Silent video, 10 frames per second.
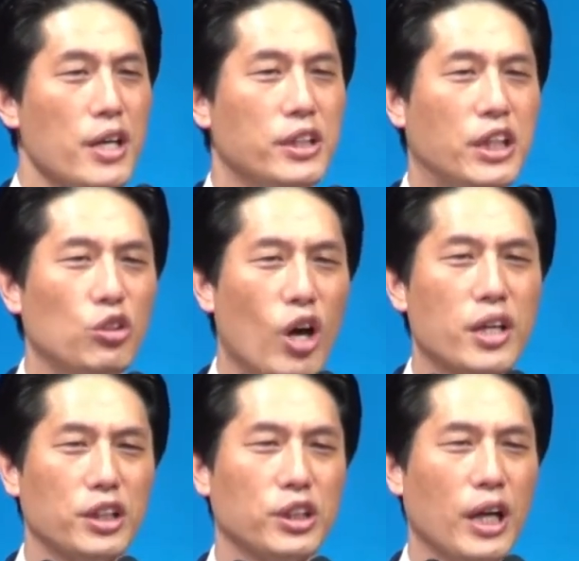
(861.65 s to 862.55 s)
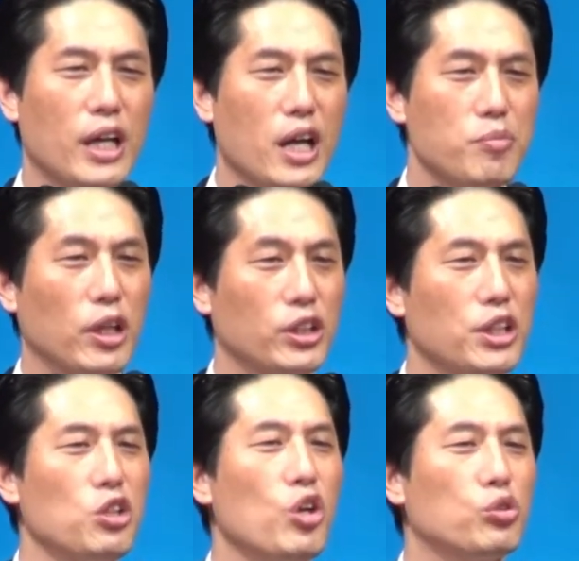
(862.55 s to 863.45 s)
기도한 것을 하나님께서
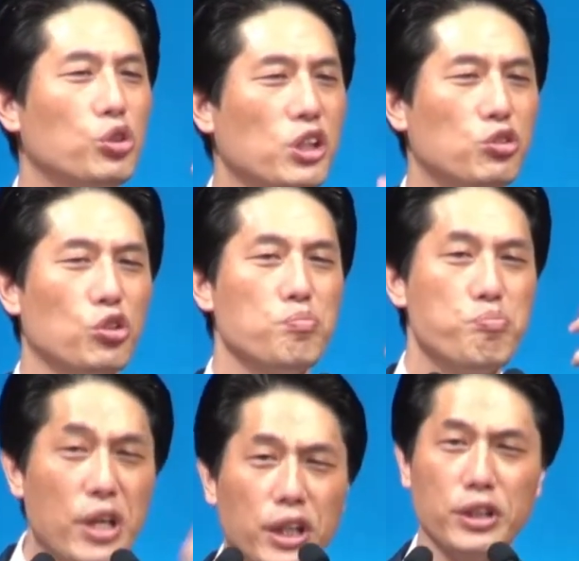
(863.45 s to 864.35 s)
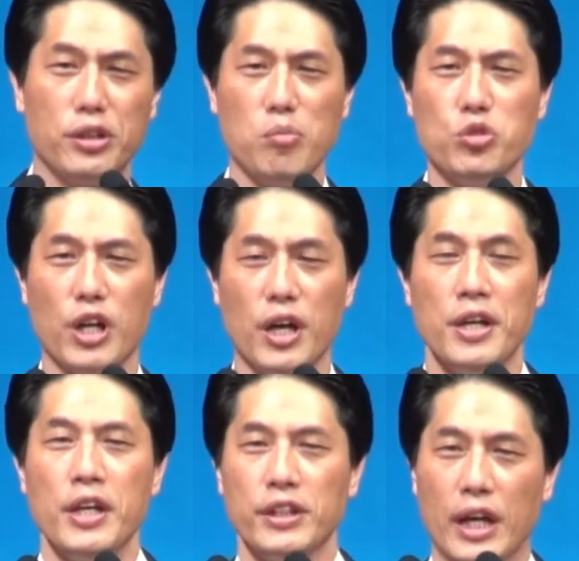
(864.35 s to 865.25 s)
이루어 주실 줄 믿기 때문에
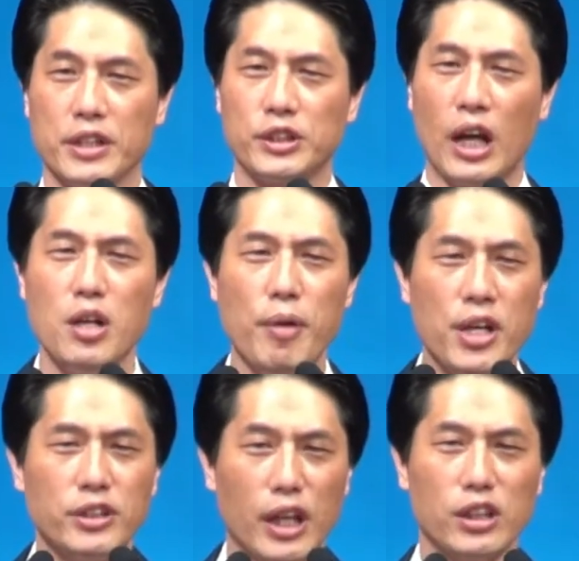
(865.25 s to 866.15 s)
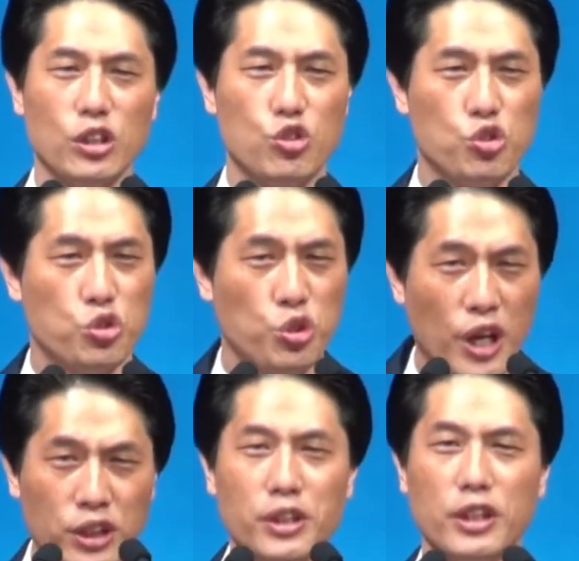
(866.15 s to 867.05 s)
나는 삶의 현장에서
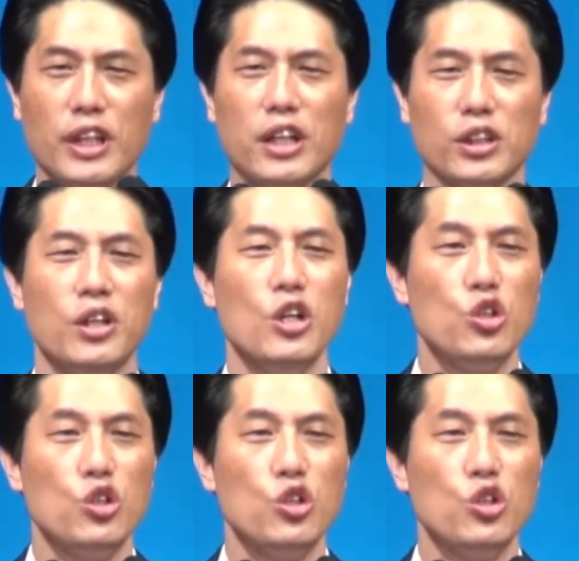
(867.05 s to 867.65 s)
최선을 다해서